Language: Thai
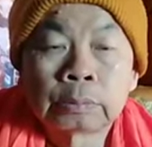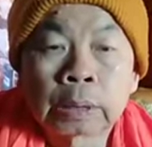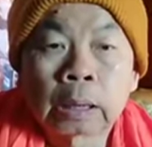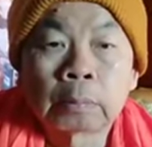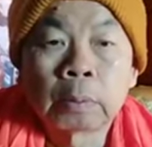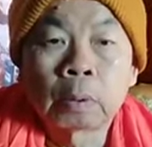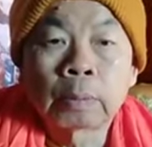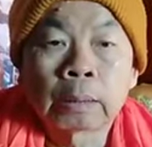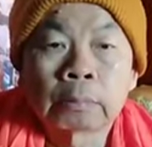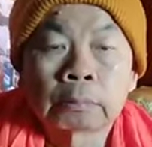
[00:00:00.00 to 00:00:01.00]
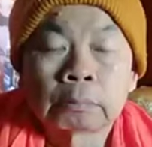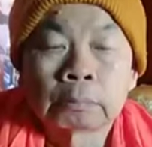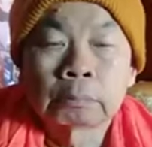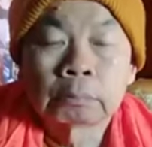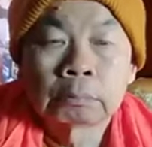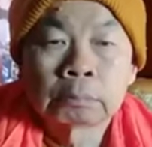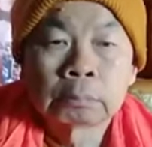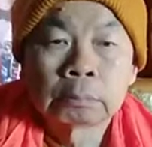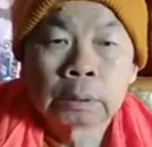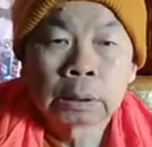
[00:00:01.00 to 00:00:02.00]
ฝรั่งบอกว่า
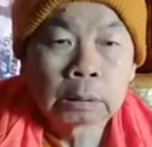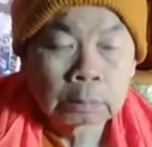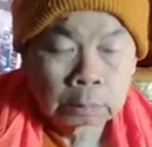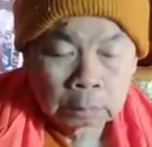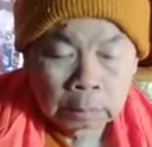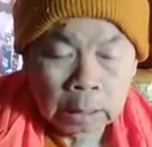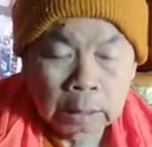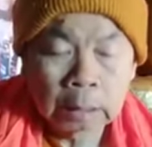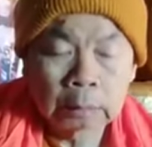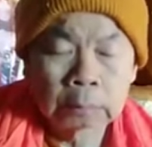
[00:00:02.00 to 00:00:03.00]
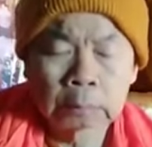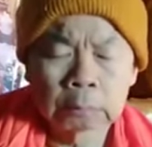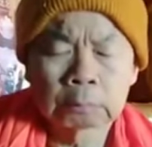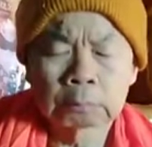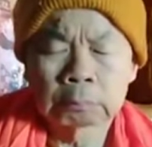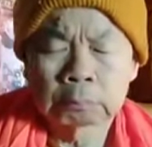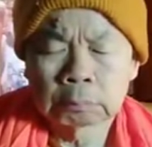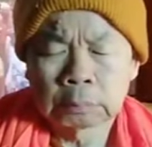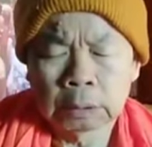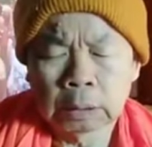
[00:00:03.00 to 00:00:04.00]
นี่การนั่ง
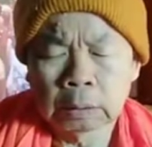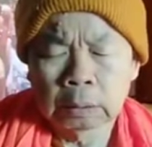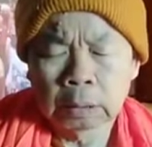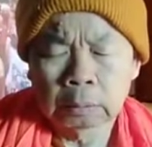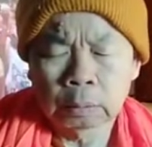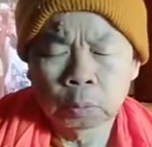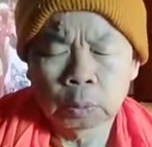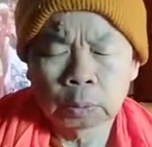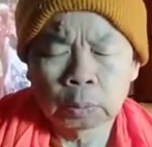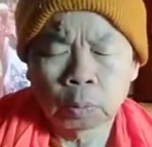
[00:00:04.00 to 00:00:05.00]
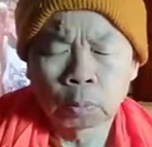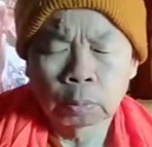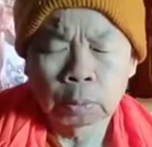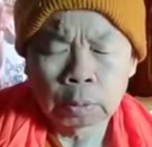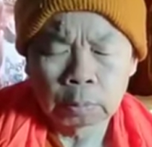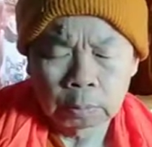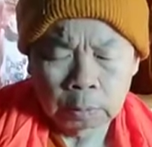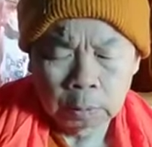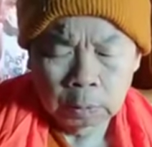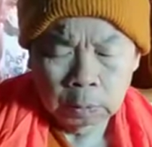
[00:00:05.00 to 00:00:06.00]
เนี่ย นั่งตัวตรงแล้วก็
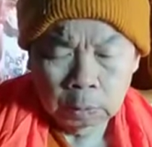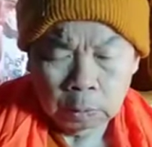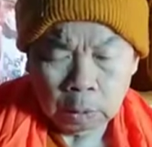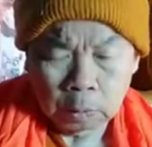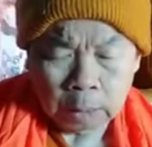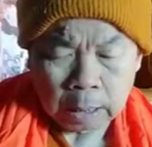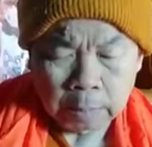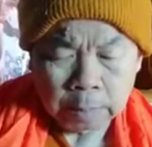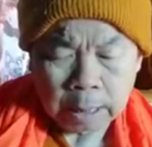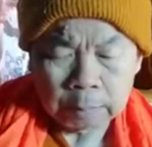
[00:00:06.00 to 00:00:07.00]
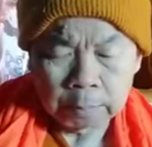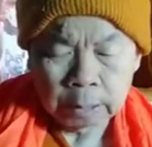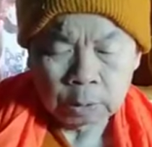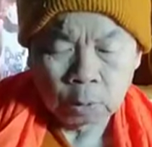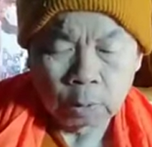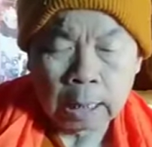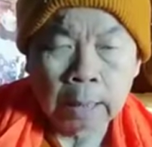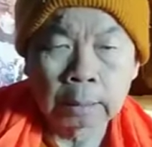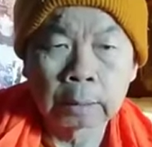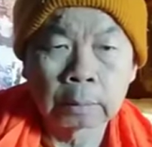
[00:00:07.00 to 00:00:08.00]
เอาขาพาดมาสองข้า
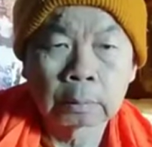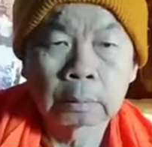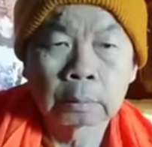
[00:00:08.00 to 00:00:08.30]
งเนี่ย